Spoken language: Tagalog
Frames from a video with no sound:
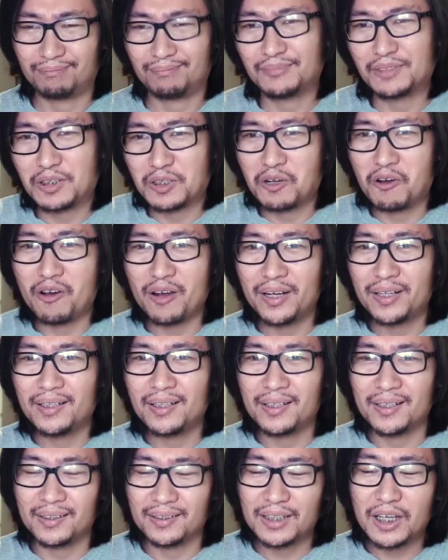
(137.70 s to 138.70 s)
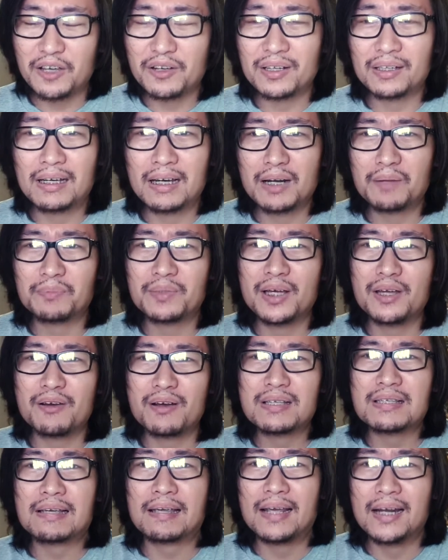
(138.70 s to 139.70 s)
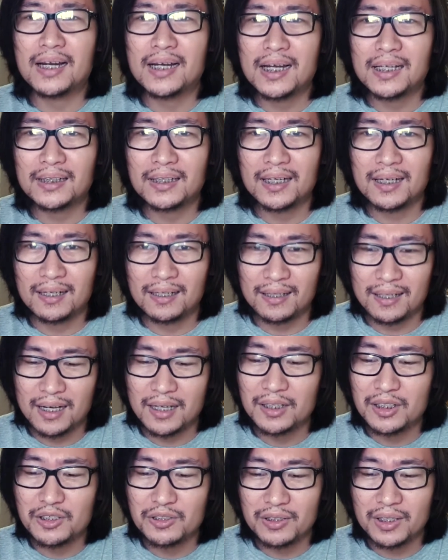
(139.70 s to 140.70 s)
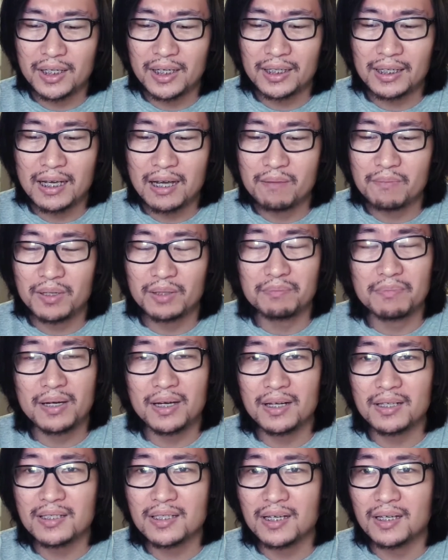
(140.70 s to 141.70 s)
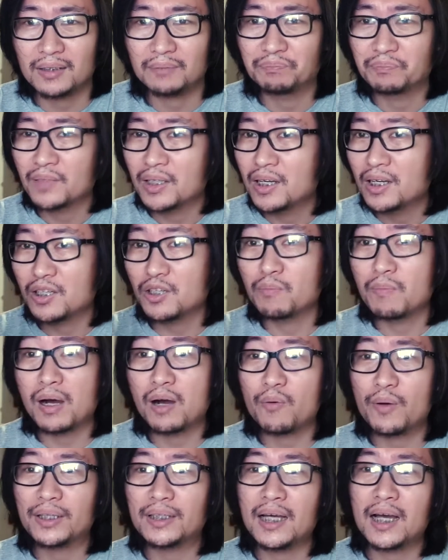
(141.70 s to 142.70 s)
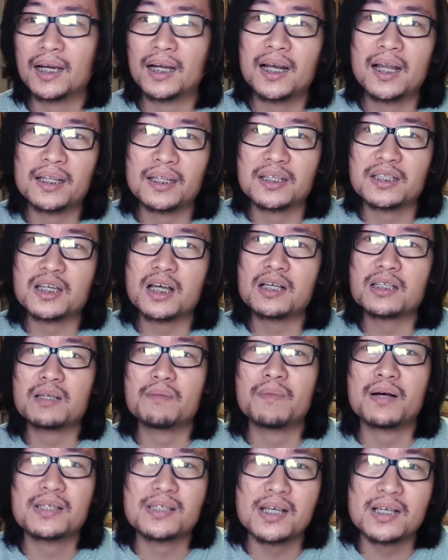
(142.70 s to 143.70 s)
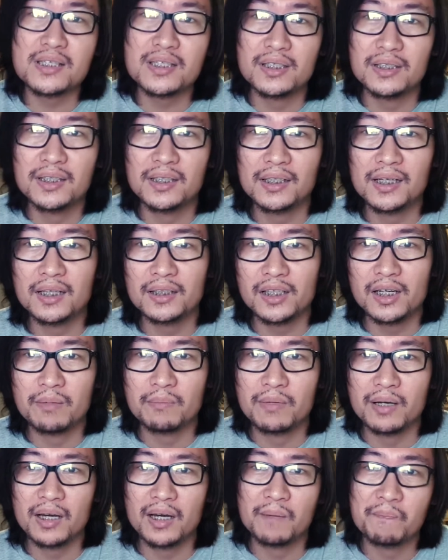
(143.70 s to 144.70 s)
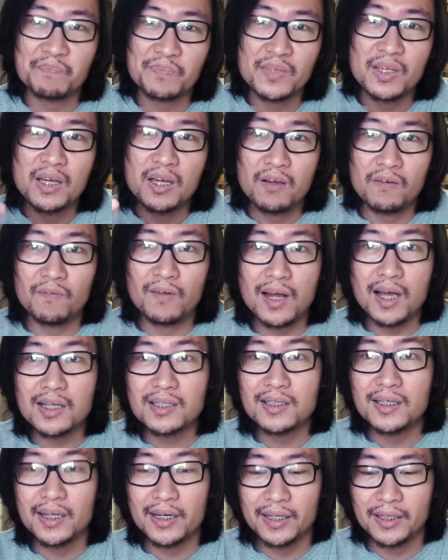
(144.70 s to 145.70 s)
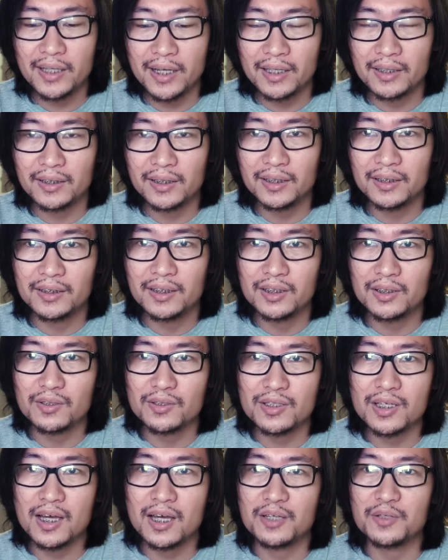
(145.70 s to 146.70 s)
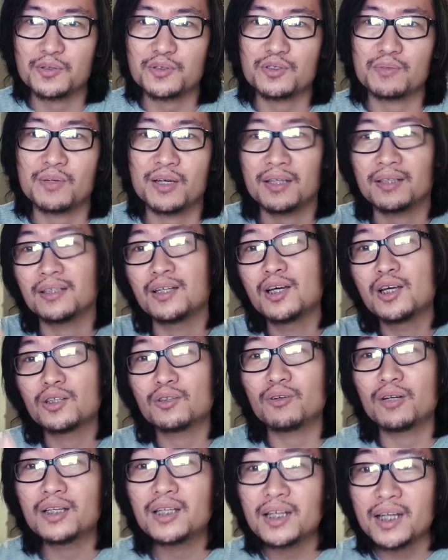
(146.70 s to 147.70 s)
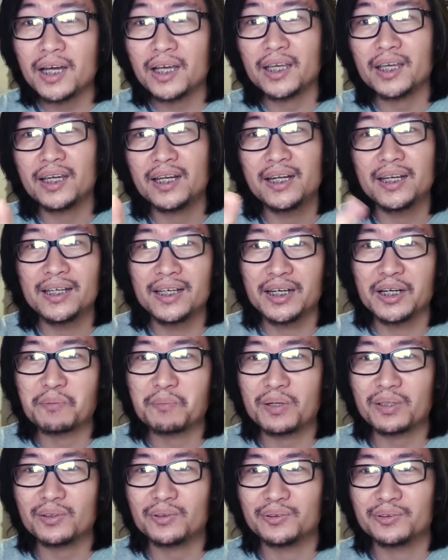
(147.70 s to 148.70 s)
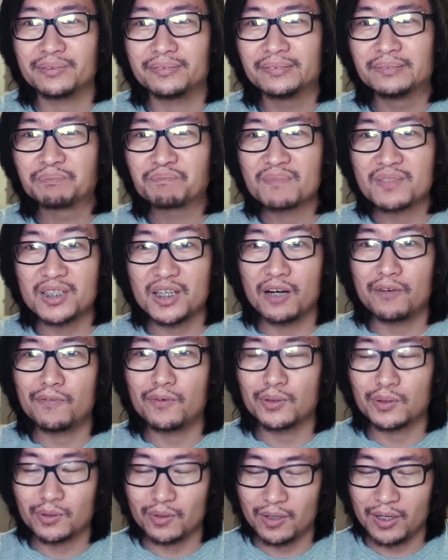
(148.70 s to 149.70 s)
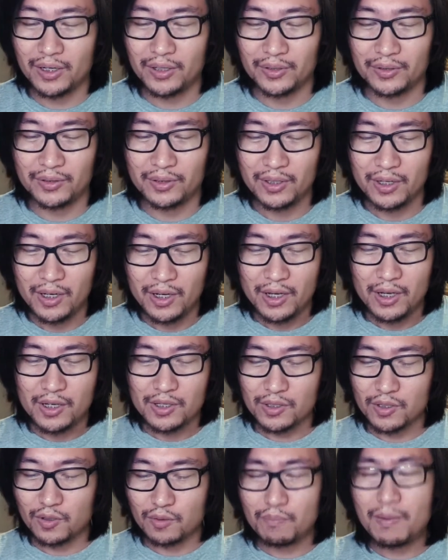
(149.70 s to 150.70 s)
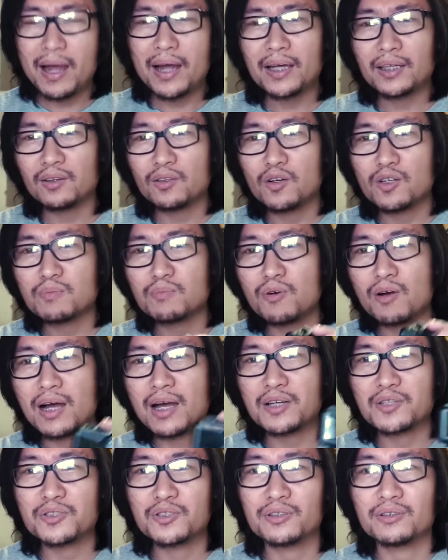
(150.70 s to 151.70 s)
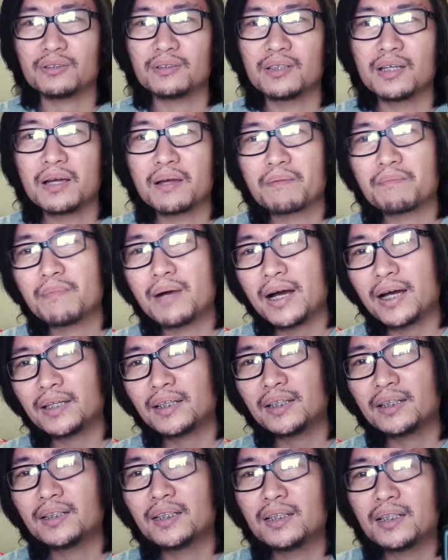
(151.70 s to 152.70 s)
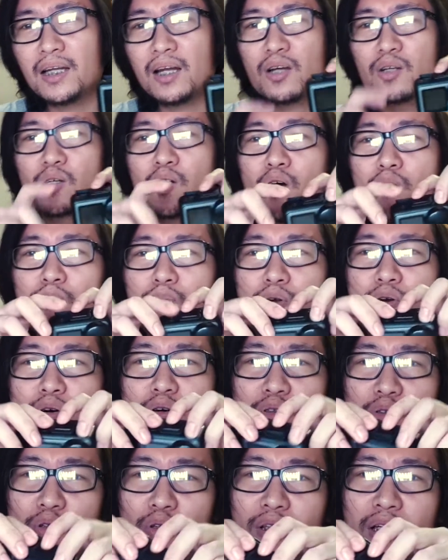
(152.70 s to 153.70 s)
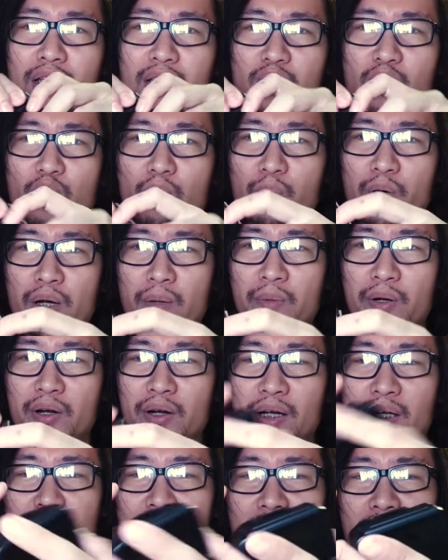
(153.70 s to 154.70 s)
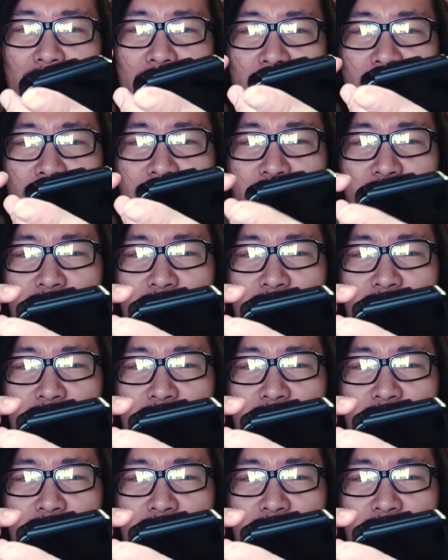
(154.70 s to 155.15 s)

Okay na rin. Ngayon, naghanap tayo kasi kailangan natin ng additional na gamit para sa yung mga wide angle natin tsaka sa mga succeeding natin ng mga vlogs din and entry dito sa YouTube yan. Tulad yan, nanginginig-nginig pa tong cellphone ko ngayon. So, bakit Osmo Action? Bakit hindi na lang GoPro? Total sa GoPro naman na nanggaling.